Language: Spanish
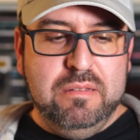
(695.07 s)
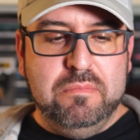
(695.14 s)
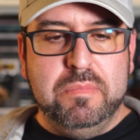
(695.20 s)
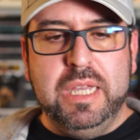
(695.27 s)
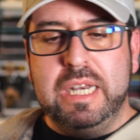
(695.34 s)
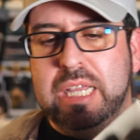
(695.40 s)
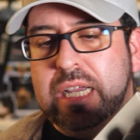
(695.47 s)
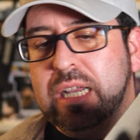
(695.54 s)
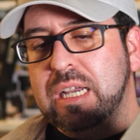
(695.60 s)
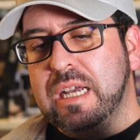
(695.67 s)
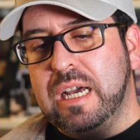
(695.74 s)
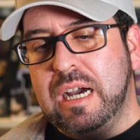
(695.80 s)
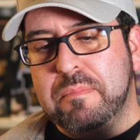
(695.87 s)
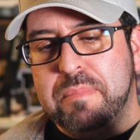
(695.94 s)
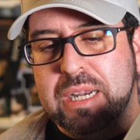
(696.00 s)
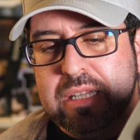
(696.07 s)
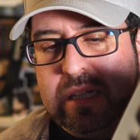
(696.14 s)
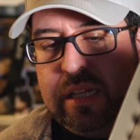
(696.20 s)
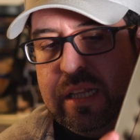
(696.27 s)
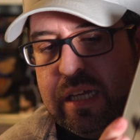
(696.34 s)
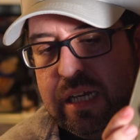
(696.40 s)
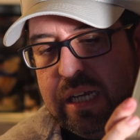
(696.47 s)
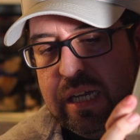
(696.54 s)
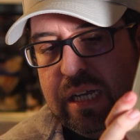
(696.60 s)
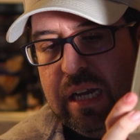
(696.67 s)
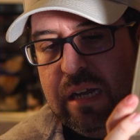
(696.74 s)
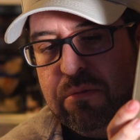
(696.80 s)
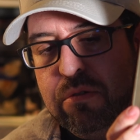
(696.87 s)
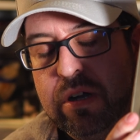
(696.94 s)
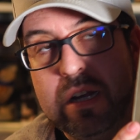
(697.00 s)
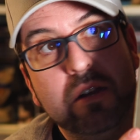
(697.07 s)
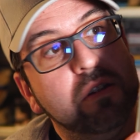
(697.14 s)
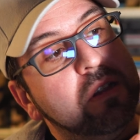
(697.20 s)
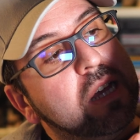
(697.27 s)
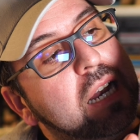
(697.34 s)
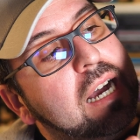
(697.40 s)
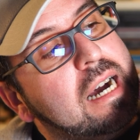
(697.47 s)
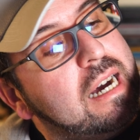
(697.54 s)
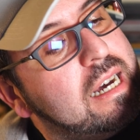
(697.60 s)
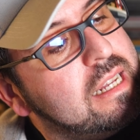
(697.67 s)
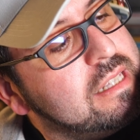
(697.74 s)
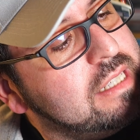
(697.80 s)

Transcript: Vienen, aparte del agujero de la,